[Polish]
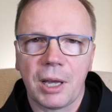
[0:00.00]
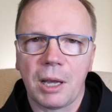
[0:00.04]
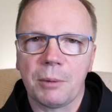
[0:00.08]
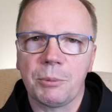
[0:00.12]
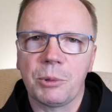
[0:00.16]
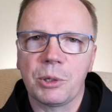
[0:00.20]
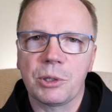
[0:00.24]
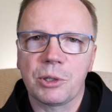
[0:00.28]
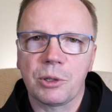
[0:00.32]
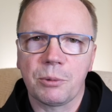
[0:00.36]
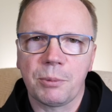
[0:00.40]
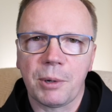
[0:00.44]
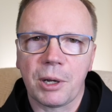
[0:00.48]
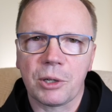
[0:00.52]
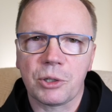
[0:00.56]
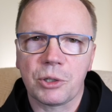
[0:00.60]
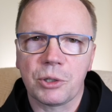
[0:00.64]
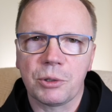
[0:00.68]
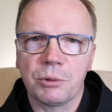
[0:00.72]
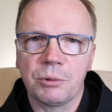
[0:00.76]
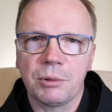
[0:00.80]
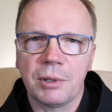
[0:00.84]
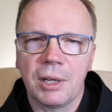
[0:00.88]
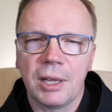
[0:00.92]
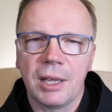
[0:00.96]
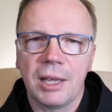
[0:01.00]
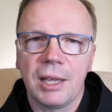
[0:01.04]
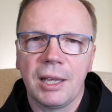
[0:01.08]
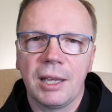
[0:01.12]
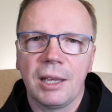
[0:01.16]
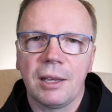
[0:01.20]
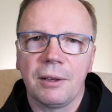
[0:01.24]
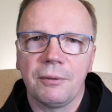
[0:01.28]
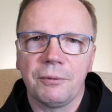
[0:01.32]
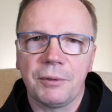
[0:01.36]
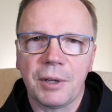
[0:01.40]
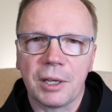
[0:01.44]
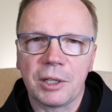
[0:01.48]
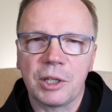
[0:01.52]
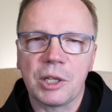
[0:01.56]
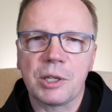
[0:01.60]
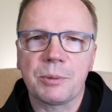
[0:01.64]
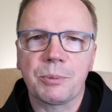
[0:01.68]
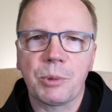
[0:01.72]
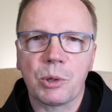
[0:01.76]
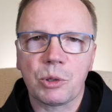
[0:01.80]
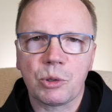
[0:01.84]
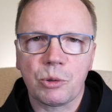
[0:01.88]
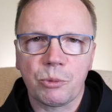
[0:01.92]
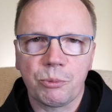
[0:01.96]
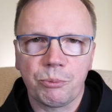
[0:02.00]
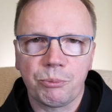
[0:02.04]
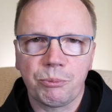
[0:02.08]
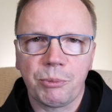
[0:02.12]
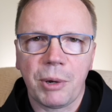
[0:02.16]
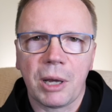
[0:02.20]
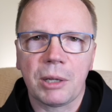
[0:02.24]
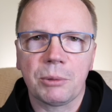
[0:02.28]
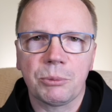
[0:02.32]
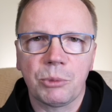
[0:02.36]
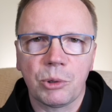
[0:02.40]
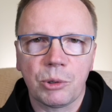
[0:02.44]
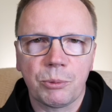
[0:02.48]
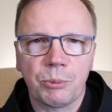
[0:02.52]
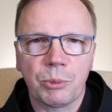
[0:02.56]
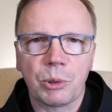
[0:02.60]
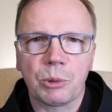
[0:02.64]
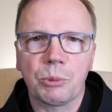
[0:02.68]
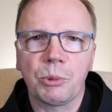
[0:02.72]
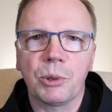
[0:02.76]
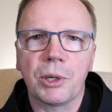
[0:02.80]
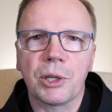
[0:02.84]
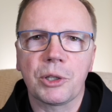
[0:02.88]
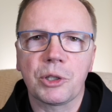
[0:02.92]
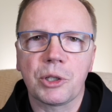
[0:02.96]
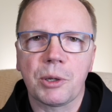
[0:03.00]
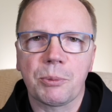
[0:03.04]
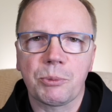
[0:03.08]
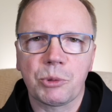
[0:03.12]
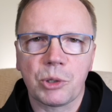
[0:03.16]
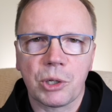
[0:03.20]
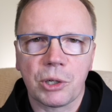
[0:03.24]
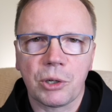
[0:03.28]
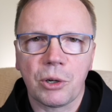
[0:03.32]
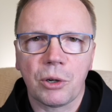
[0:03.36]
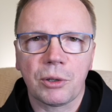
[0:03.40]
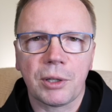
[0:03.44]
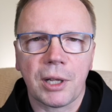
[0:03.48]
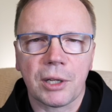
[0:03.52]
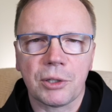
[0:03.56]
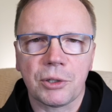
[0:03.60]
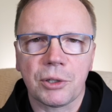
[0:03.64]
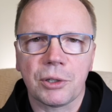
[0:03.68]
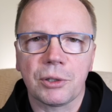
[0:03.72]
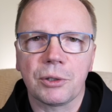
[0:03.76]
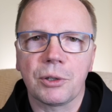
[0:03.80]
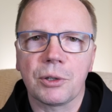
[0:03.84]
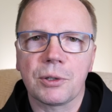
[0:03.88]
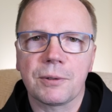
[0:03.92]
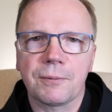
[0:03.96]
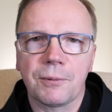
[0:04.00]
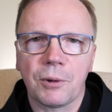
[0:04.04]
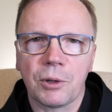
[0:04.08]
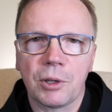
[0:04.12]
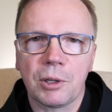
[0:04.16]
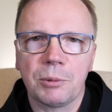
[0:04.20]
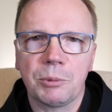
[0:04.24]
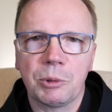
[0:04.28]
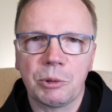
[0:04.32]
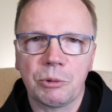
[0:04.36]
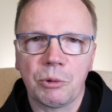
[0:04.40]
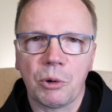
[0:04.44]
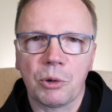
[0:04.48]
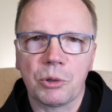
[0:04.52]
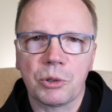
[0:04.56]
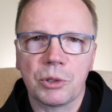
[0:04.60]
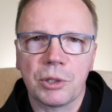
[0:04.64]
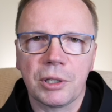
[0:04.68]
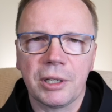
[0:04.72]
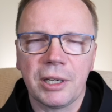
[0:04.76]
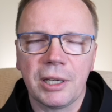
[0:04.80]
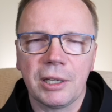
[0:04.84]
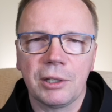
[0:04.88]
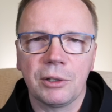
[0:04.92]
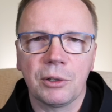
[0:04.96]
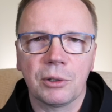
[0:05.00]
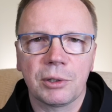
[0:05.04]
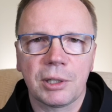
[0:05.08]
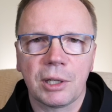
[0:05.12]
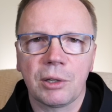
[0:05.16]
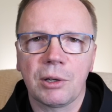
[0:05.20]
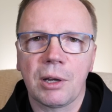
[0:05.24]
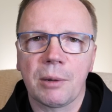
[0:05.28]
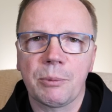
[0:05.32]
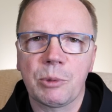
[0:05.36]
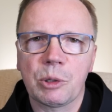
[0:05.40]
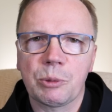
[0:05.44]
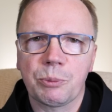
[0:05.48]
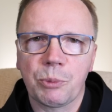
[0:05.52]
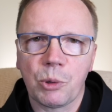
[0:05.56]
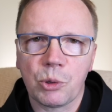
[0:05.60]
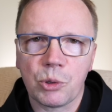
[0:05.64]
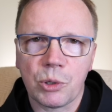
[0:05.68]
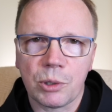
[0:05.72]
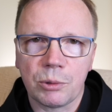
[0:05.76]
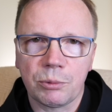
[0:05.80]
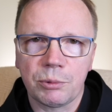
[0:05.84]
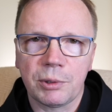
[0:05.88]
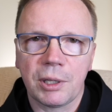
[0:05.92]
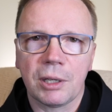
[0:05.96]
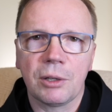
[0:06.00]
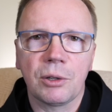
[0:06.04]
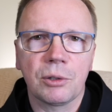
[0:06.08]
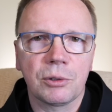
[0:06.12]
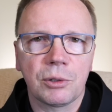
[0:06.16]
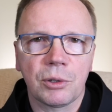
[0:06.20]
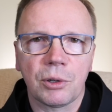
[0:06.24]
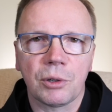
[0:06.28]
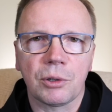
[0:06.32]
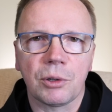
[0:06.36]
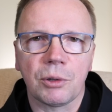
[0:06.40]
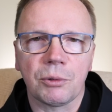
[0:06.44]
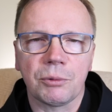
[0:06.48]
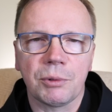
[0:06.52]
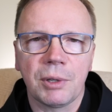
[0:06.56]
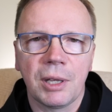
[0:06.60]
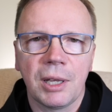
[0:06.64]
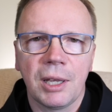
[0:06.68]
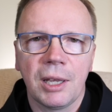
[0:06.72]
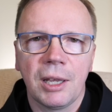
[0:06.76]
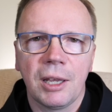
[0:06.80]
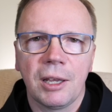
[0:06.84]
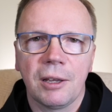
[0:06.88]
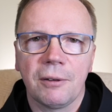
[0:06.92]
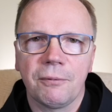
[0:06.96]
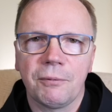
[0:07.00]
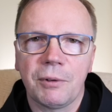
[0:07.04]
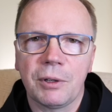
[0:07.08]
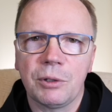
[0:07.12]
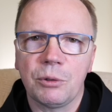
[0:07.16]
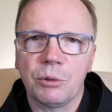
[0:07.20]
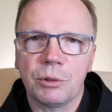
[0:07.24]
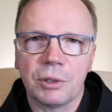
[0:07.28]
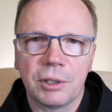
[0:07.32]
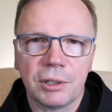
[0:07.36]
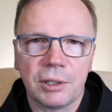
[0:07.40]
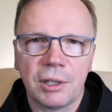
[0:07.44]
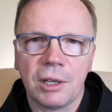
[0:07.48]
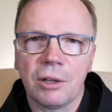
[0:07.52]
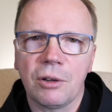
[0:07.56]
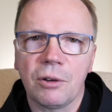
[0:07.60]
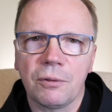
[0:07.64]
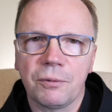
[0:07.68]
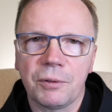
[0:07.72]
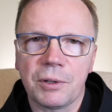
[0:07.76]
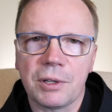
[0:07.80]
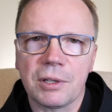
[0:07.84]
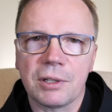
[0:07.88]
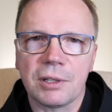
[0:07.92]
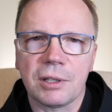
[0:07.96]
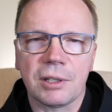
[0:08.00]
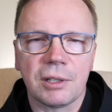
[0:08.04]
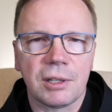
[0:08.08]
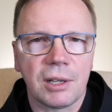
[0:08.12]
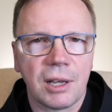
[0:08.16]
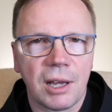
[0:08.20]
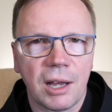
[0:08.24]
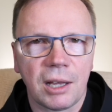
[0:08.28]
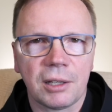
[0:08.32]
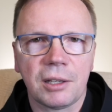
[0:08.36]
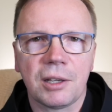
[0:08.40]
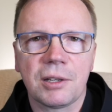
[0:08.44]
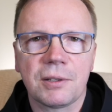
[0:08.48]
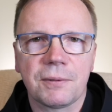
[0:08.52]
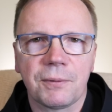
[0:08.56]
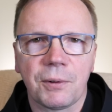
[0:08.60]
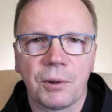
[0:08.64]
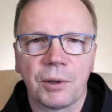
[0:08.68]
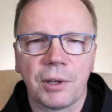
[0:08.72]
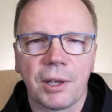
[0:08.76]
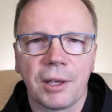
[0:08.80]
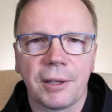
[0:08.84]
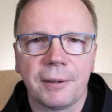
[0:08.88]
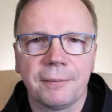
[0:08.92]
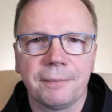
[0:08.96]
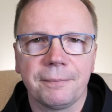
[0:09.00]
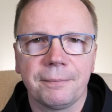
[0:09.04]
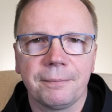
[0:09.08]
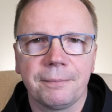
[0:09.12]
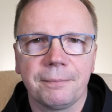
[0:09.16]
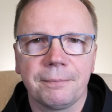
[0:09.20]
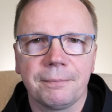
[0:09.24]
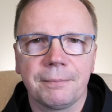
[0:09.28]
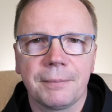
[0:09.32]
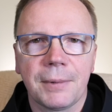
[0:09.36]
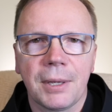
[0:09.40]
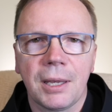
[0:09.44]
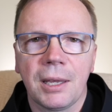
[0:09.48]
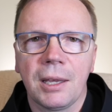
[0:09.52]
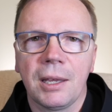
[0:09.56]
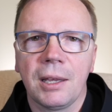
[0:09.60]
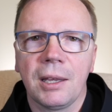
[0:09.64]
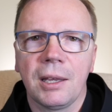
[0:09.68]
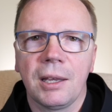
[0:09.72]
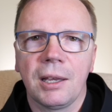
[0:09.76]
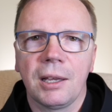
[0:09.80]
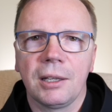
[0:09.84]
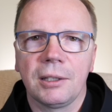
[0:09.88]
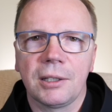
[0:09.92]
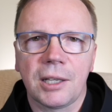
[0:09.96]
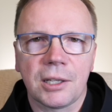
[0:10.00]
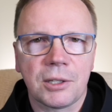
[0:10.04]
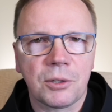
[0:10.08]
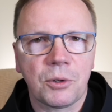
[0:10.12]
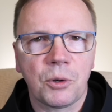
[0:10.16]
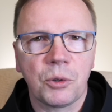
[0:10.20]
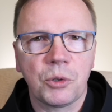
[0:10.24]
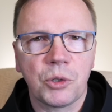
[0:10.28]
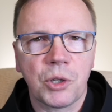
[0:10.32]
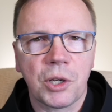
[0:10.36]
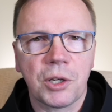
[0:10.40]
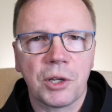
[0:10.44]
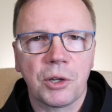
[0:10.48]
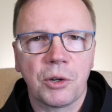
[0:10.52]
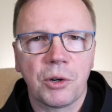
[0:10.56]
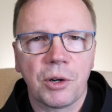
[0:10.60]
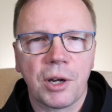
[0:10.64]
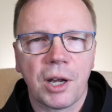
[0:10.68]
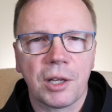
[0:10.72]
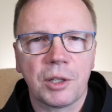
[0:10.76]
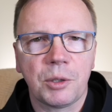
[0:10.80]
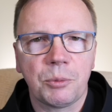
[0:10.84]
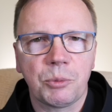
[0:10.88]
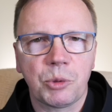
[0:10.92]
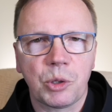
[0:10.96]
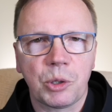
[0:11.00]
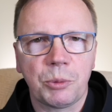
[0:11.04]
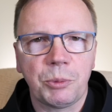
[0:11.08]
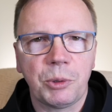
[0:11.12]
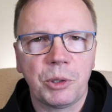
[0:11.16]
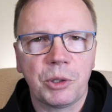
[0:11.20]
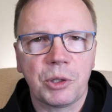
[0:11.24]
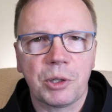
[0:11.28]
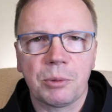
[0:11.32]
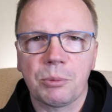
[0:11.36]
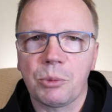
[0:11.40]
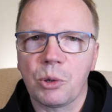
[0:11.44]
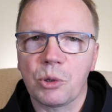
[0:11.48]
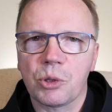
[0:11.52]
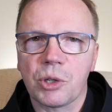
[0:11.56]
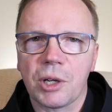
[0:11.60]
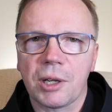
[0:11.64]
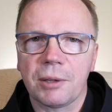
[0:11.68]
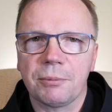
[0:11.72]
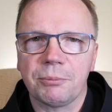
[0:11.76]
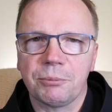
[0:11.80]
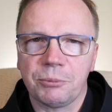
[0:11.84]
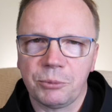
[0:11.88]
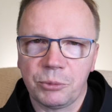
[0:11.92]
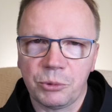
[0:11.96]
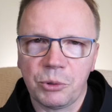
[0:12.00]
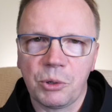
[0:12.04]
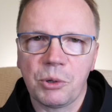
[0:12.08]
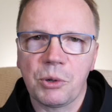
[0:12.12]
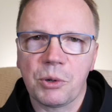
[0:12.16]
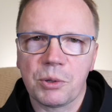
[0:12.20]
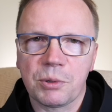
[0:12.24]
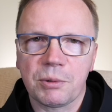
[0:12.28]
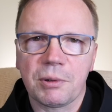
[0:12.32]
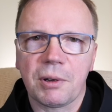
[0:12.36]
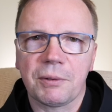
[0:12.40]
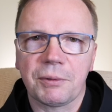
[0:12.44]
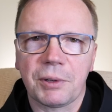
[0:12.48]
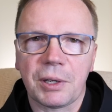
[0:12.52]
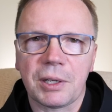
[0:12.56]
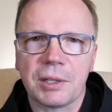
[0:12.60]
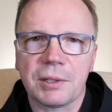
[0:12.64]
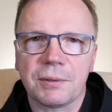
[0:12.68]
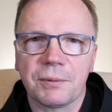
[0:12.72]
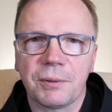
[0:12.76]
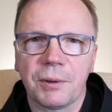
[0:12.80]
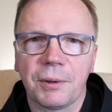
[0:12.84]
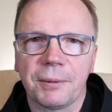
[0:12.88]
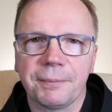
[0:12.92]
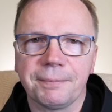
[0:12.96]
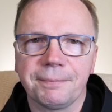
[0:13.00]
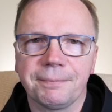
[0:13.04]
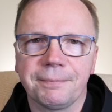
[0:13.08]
abyś zobaczył, w jaki sposób Pan Bóg próbuje Cię przekonać do swojej miłości, do tego, abyś poszedł Jego drogą, według Jego wizji, a nie swojej. Na zakończenie, kochani, przyjmijcie Boże błogosławieństwo.